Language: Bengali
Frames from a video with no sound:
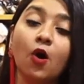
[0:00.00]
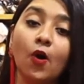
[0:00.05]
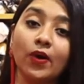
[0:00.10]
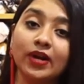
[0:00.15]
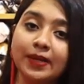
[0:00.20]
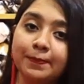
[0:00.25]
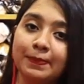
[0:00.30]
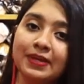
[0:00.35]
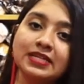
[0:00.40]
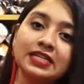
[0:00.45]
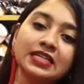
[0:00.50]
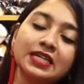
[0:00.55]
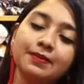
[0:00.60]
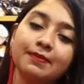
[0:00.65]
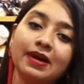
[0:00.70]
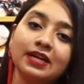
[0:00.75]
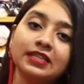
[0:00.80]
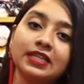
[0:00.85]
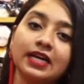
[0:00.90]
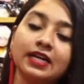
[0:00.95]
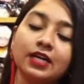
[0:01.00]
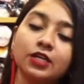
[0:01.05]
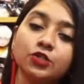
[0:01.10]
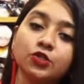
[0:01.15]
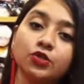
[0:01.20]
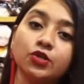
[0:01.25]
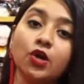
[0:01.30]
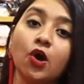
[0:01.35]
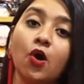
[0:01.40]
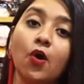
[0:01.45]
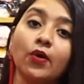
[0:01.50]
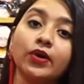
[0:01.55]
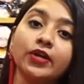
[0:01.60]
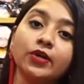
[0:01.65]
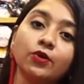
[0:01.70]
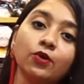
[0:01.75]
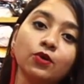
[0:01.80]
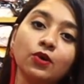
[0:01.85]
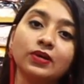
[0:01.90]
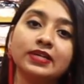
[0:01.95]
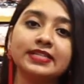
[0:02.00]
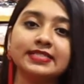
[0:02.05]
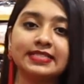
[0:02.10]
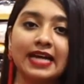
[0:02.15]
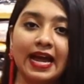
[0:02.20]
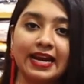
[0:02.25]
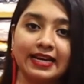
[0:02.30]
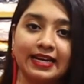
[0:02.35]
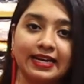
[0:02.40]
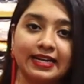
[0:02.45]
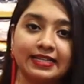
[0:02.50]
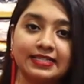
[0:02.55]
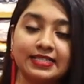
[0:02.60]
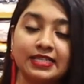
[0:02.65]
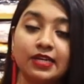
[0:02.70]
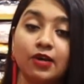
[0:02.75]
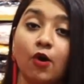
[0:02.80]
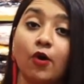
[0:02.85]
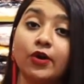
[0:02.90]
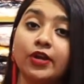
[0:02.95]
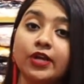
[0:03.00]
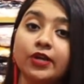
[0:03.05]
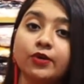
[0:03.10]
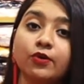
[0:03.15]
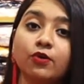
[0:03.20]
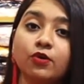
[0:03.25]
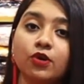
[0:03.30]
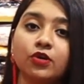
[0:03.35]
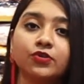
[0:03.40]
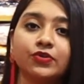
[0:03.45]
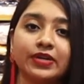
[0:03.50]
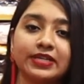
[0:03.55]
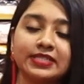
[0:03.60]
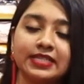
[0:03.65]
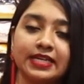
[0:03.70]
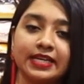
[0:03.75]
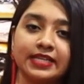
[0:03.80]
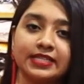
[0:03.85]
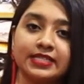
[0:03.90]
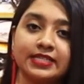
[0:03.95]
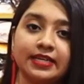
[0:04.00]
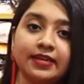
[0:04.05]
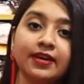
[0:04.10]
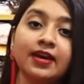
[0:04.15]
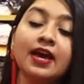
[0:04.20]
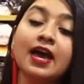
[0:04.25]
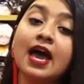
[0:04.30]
অনেক বেশি ডিমান্ড থাকার জন্য অনেকগুলো ডিজাইন এনেছি অনেকগুলো ড্রেস এনেছি